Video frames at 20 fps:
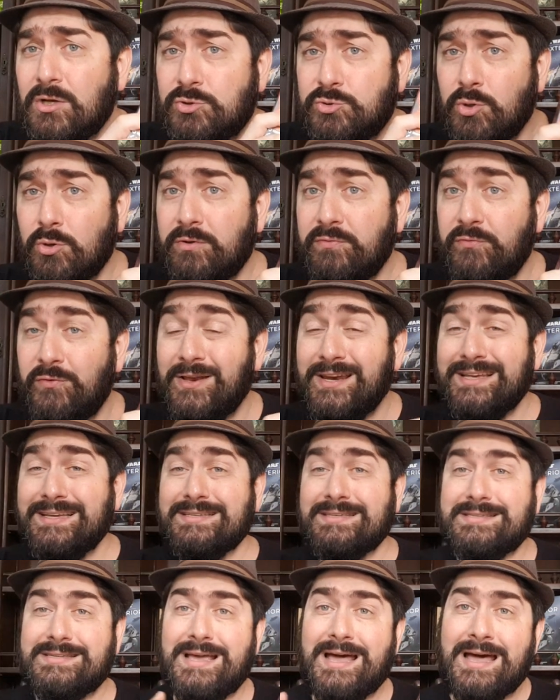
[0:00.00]
jogo que foi
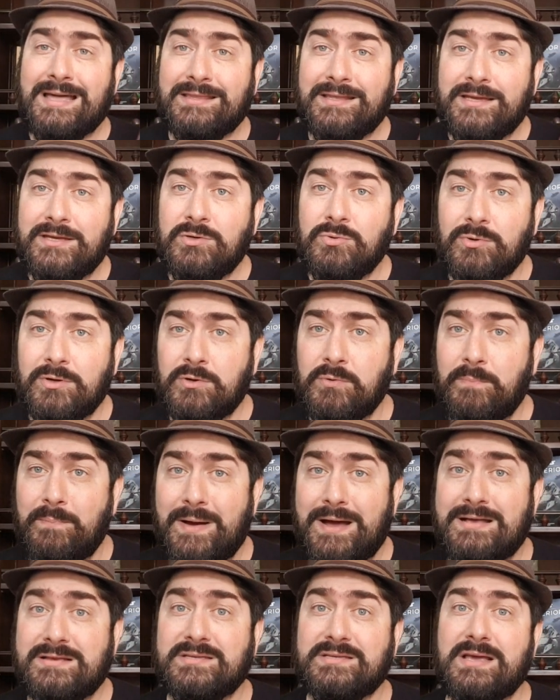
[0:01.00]
lançado aí no ano
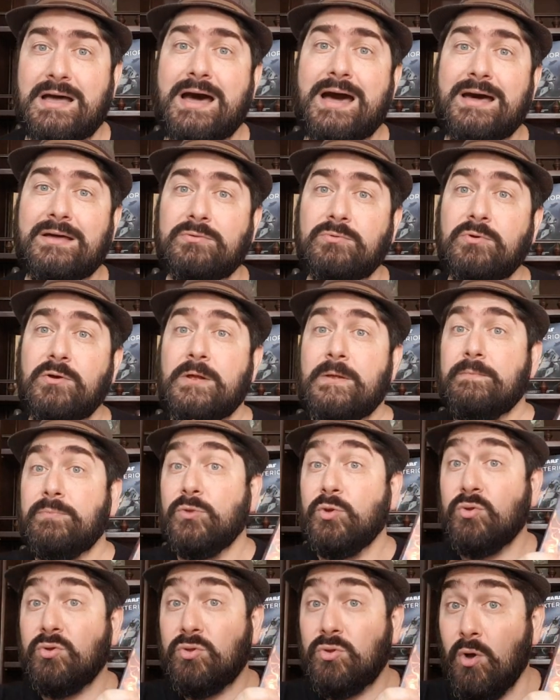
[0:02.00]
passado
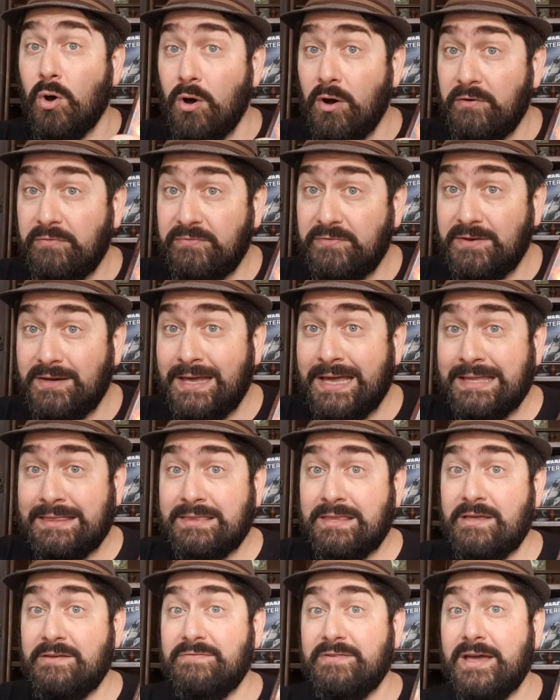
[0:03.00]
no DOF, né?
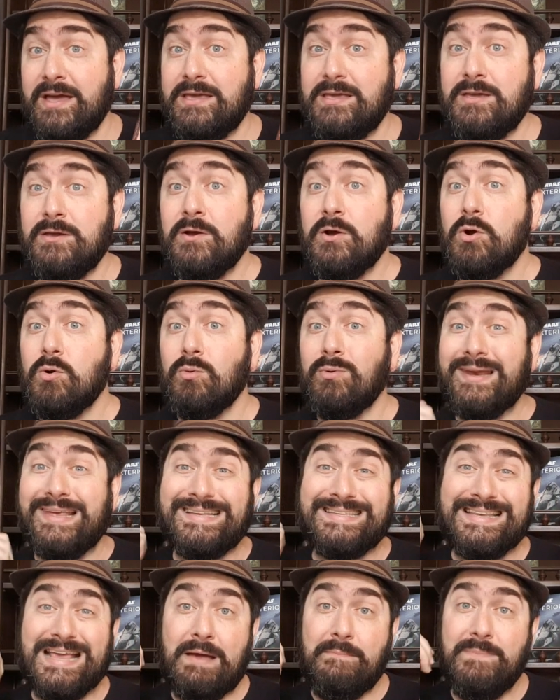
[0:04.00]
Teve aí um
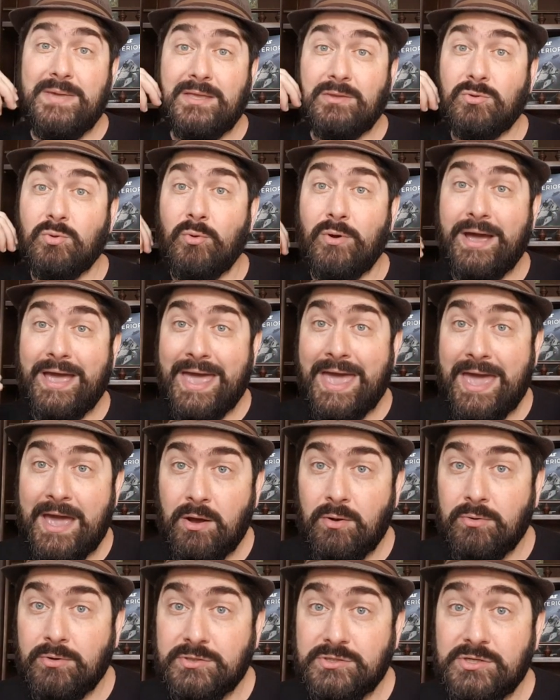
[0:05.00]
lançamento
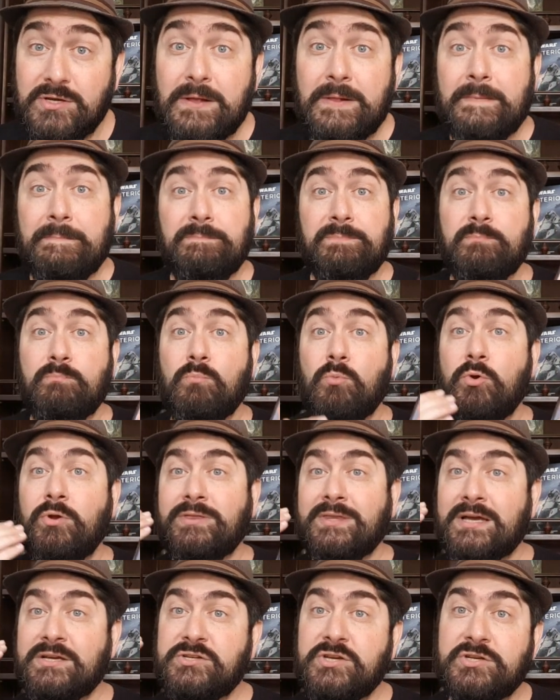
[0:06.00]
recorde.
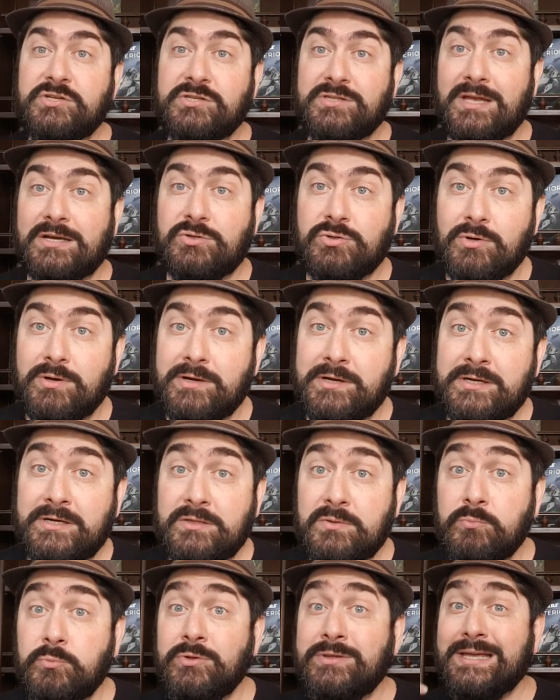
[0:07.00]
Muita gente está
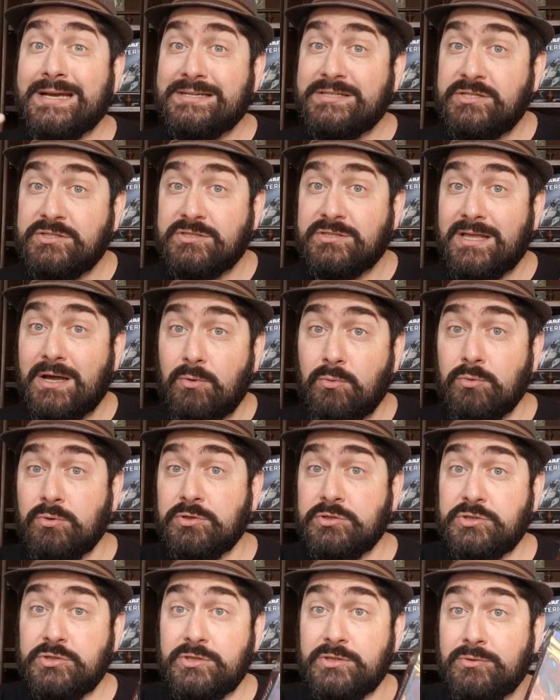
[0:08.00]
jogando, muita gente está
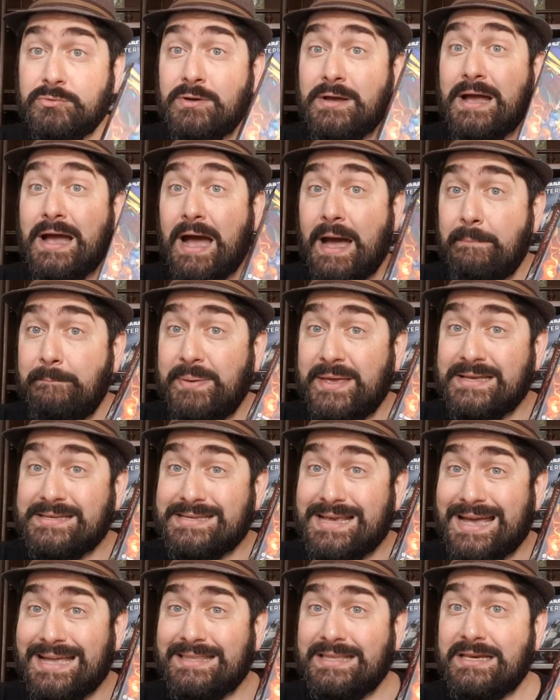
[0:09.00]
curtindo.
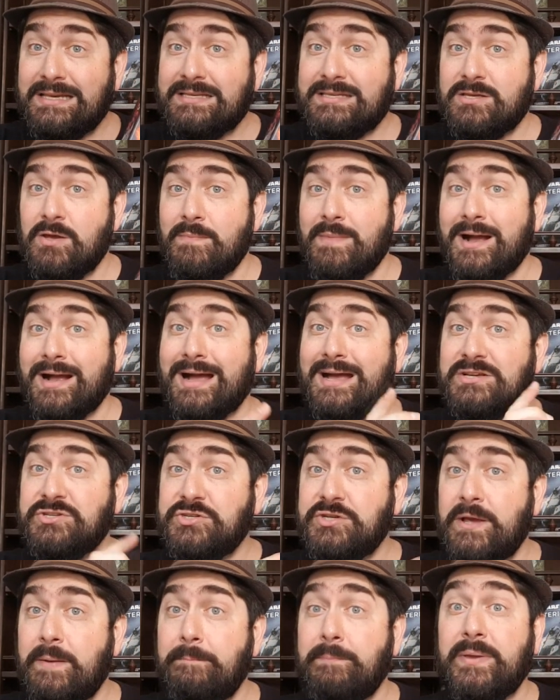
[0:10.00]
Apesar dele ser uma
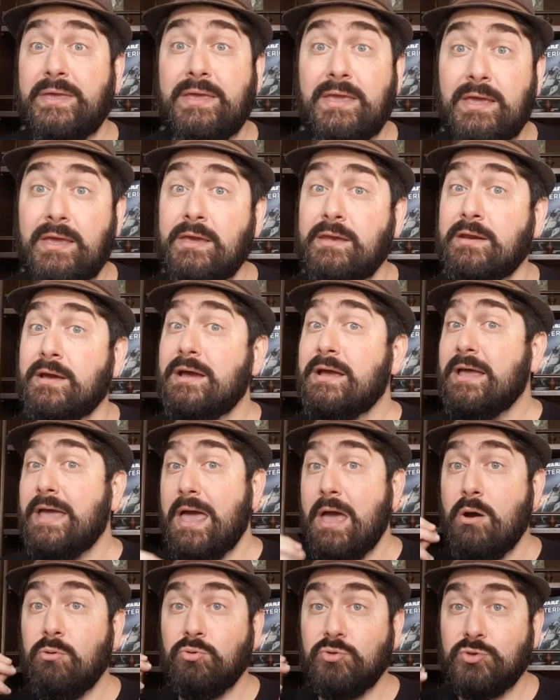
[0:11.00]
caixinha pequena,
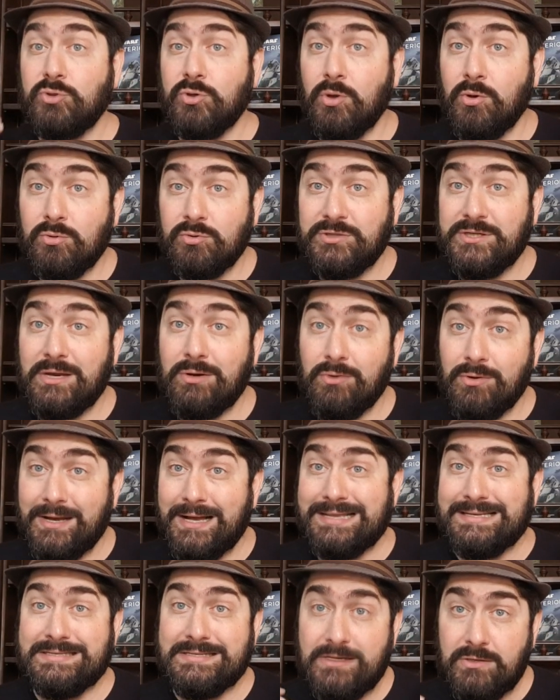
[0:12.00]
é um jogo de
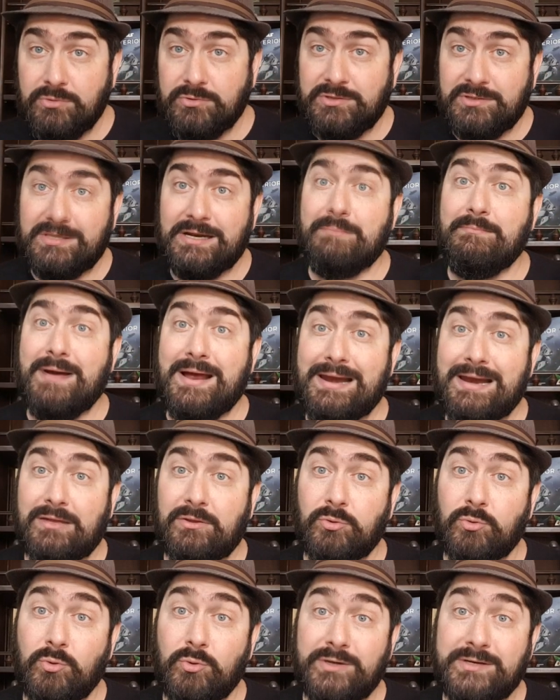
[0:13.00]
alocação de
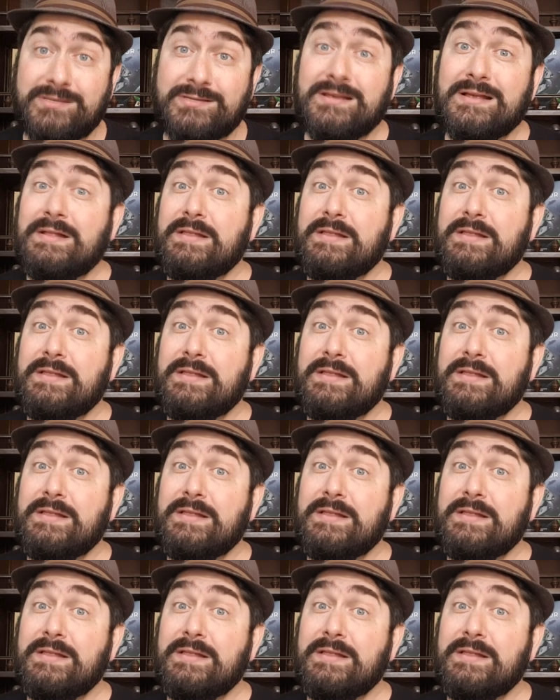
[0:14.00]
trabalhadores